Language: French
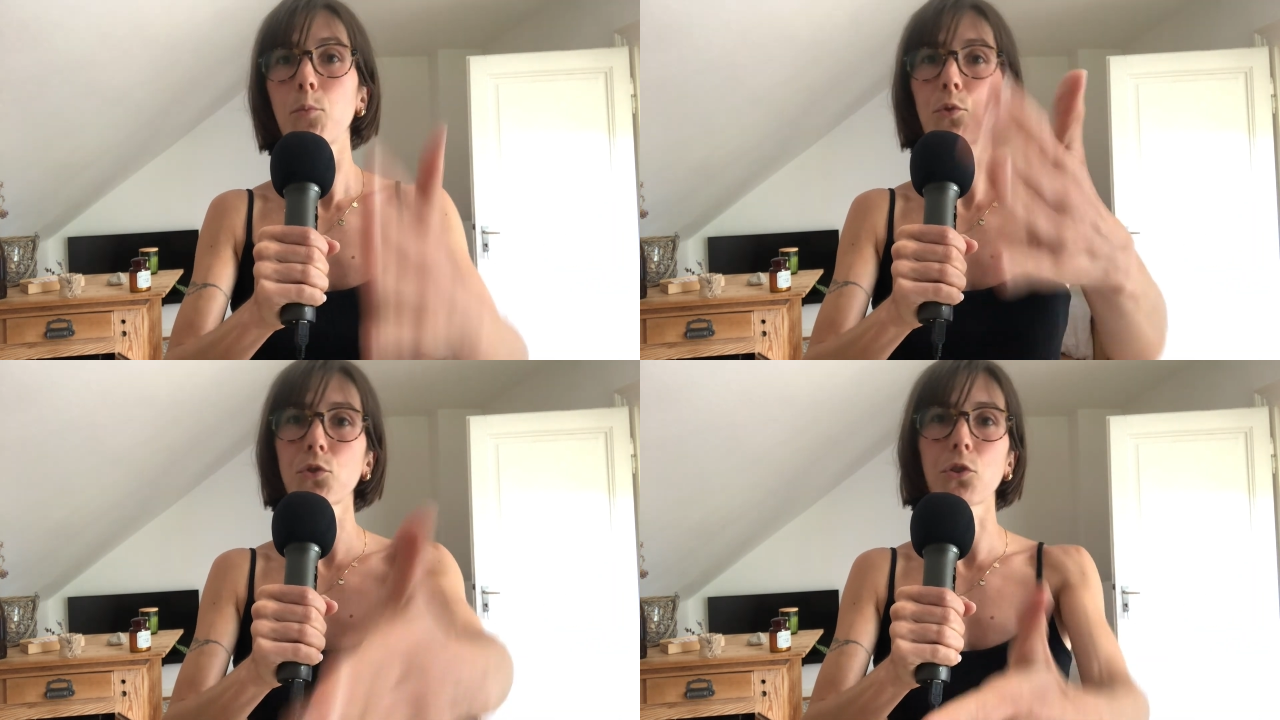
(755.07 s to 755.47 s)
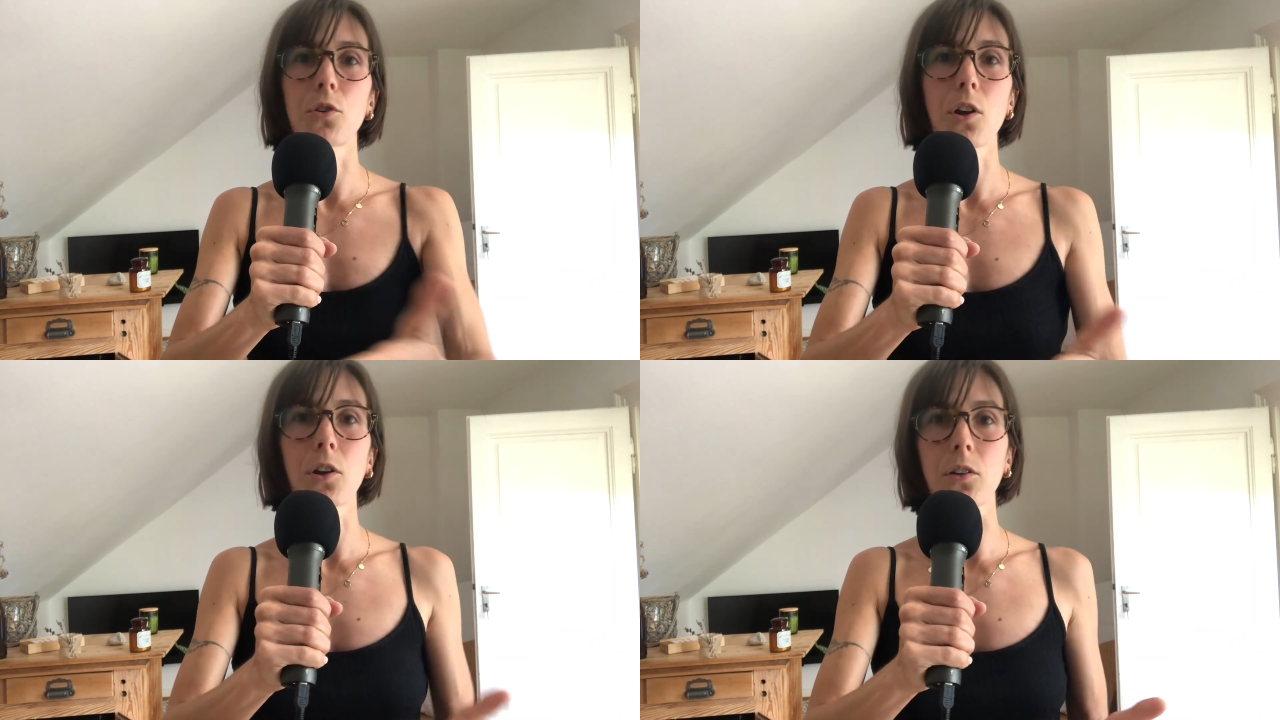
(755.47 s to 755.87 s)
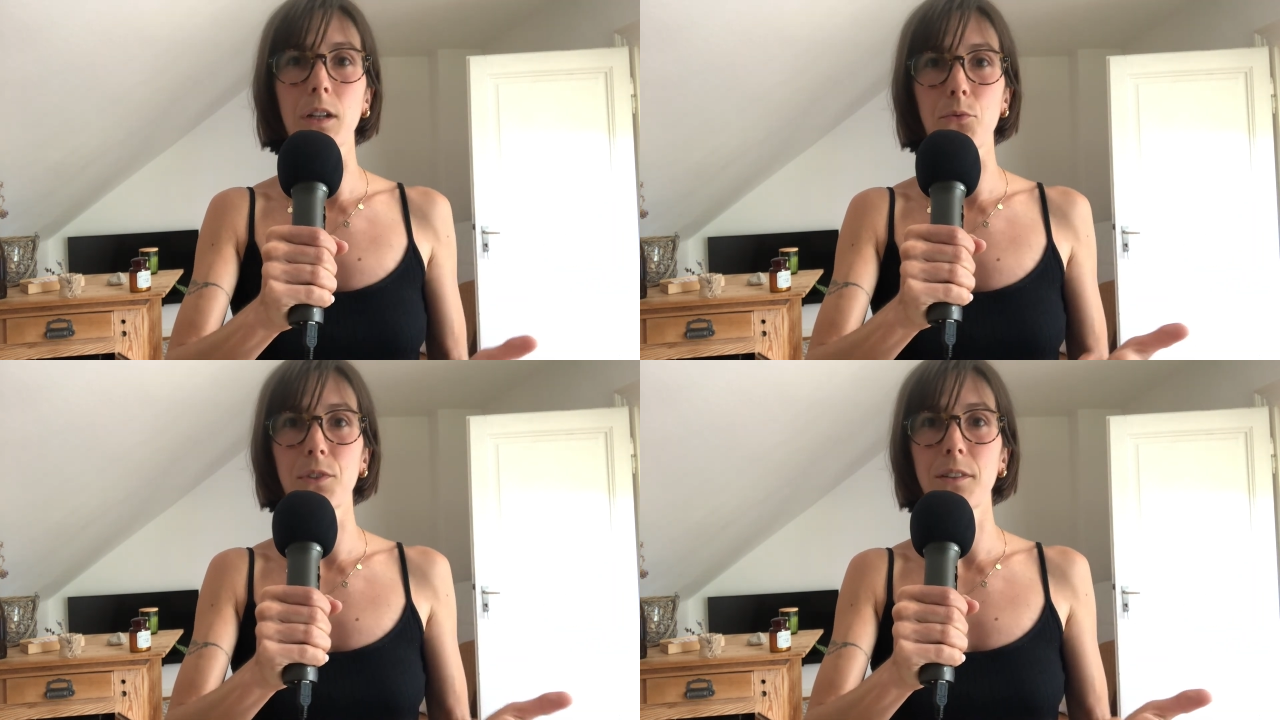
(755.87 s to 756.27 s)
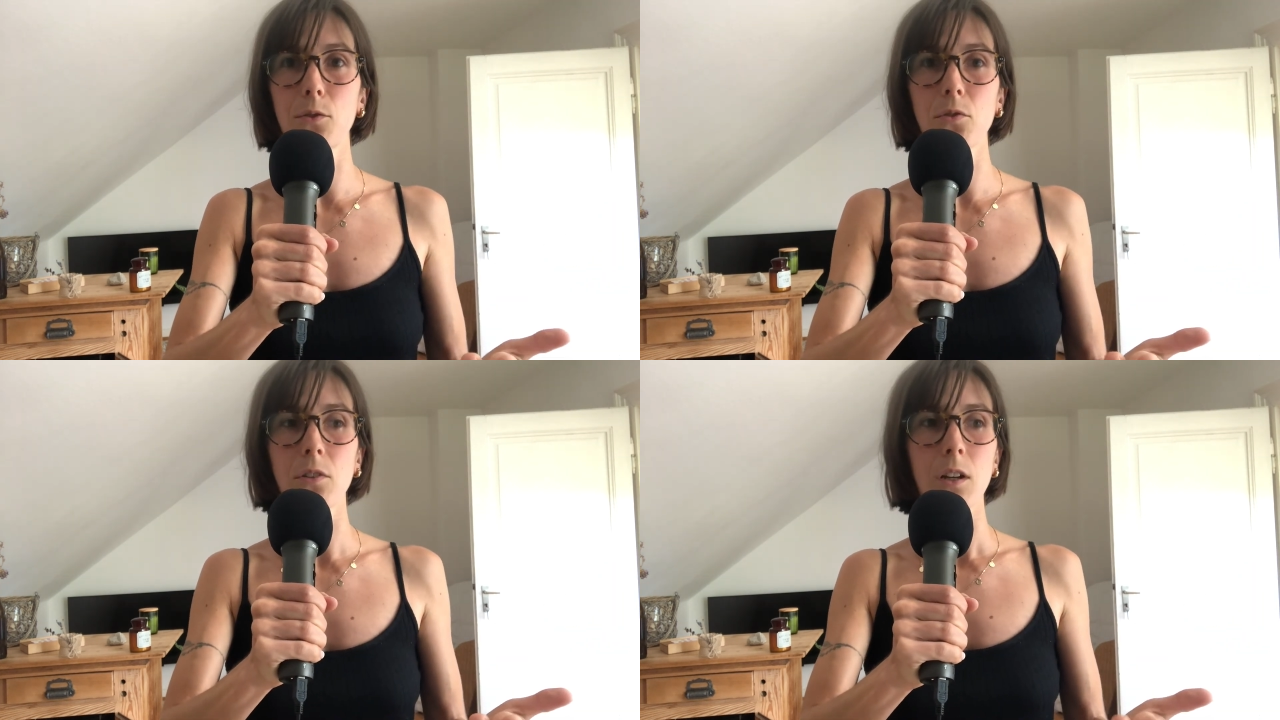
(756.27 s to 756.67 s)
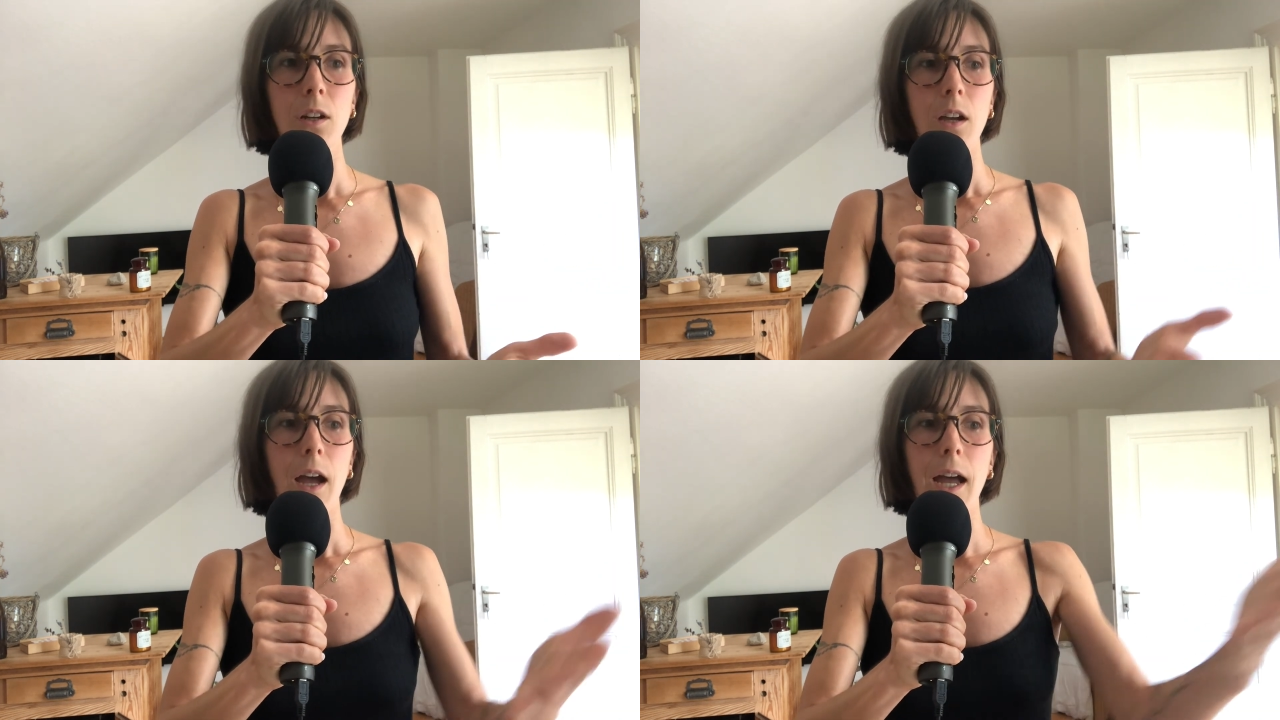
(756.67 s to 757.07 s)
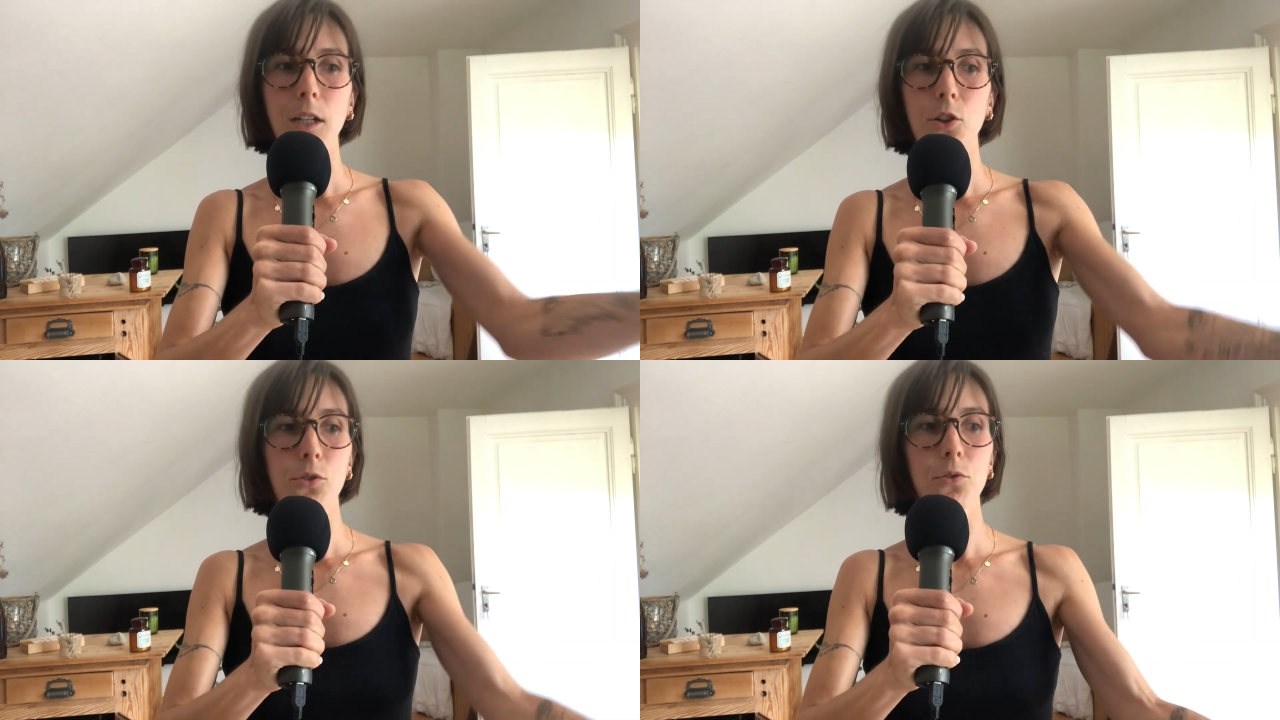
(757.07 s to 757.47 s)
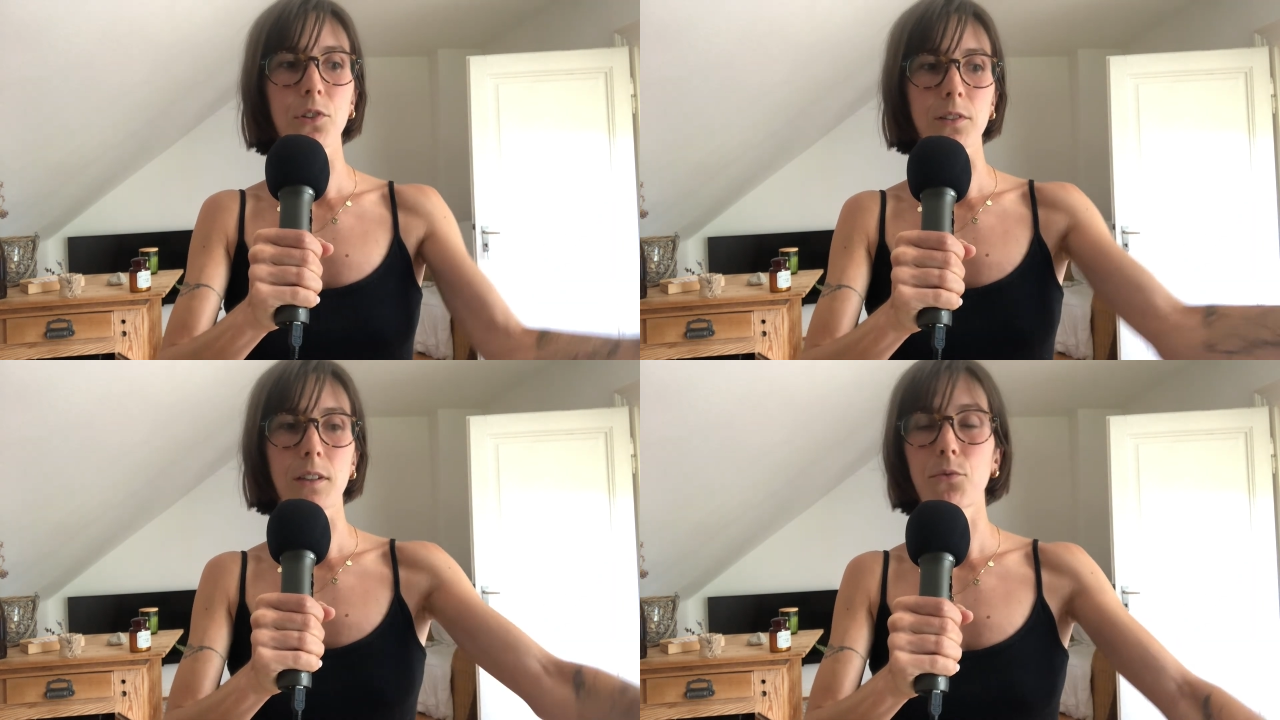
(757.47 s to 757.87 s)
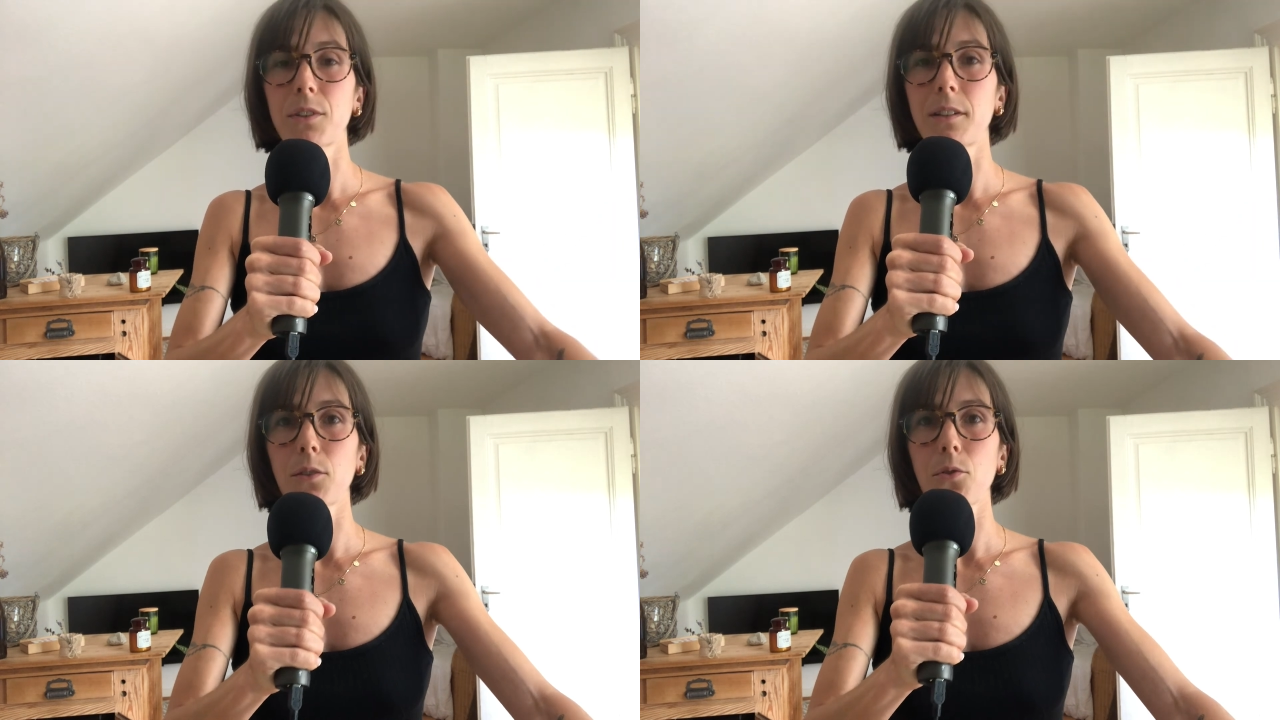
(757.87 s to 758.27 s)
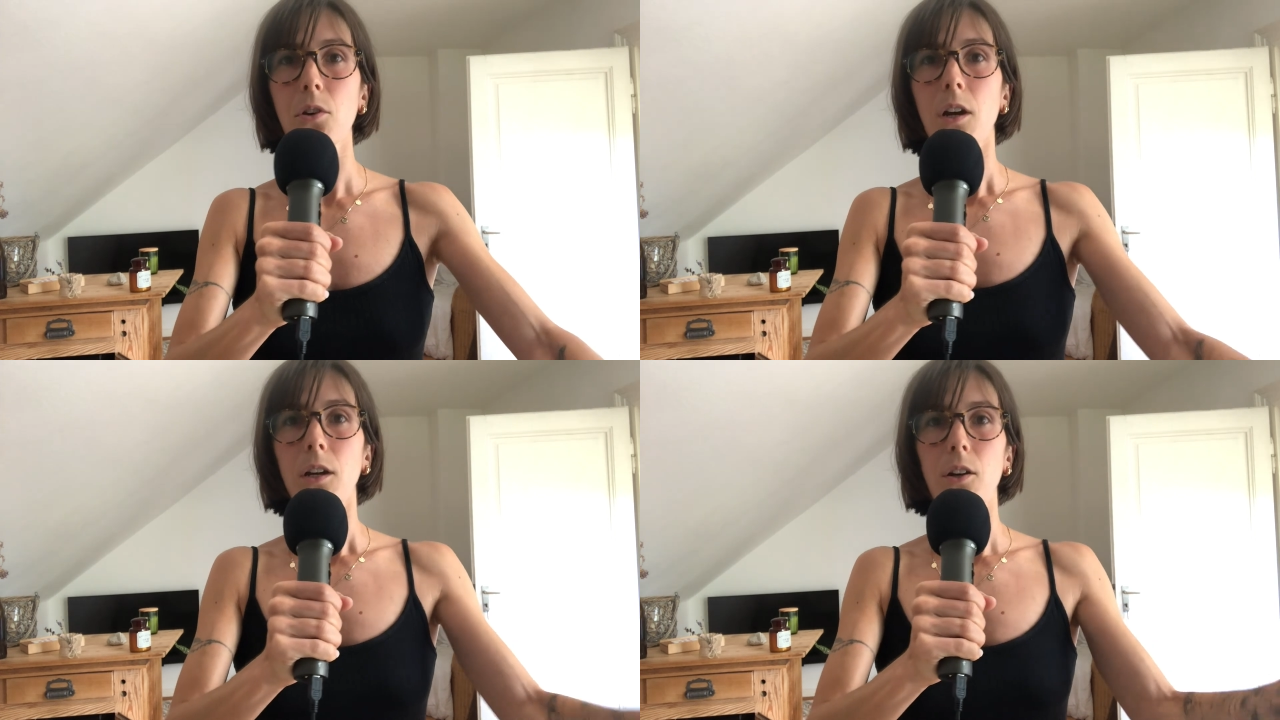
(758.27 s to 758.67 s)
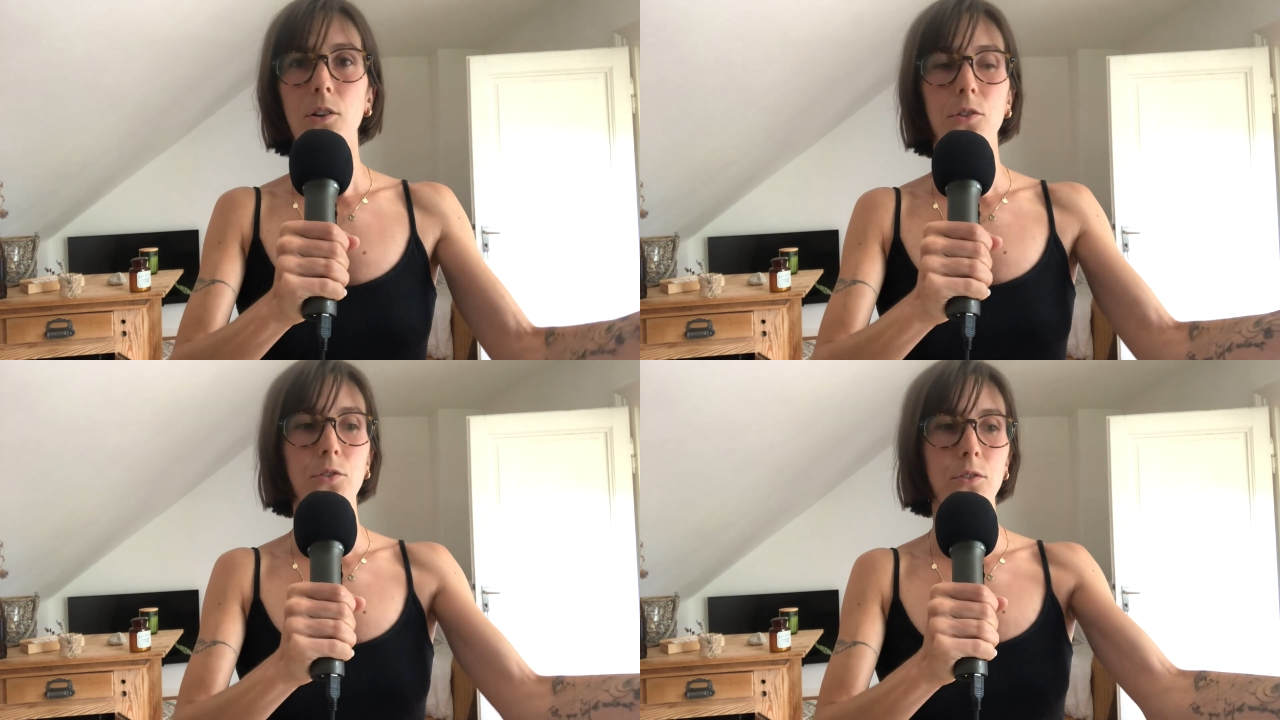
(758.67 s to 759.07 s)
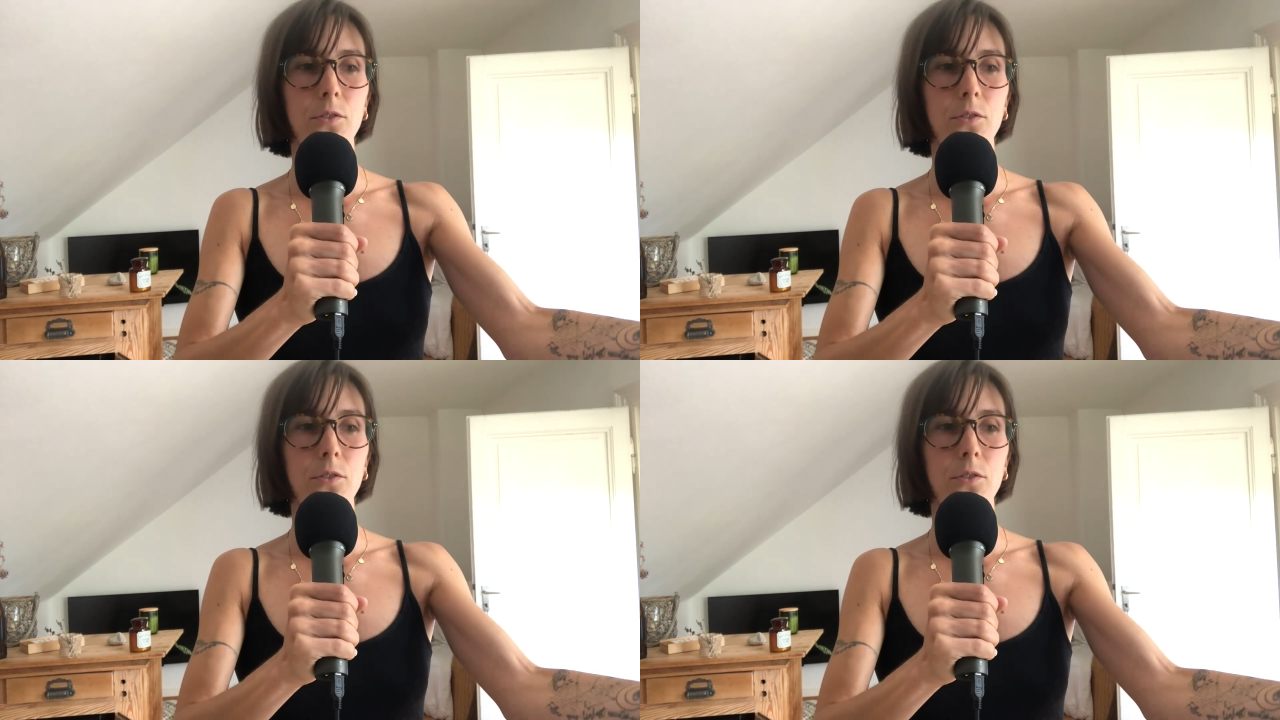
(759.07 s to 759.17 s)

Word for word: Montre-leur les vidéos, inclus dans tes vidéos euh,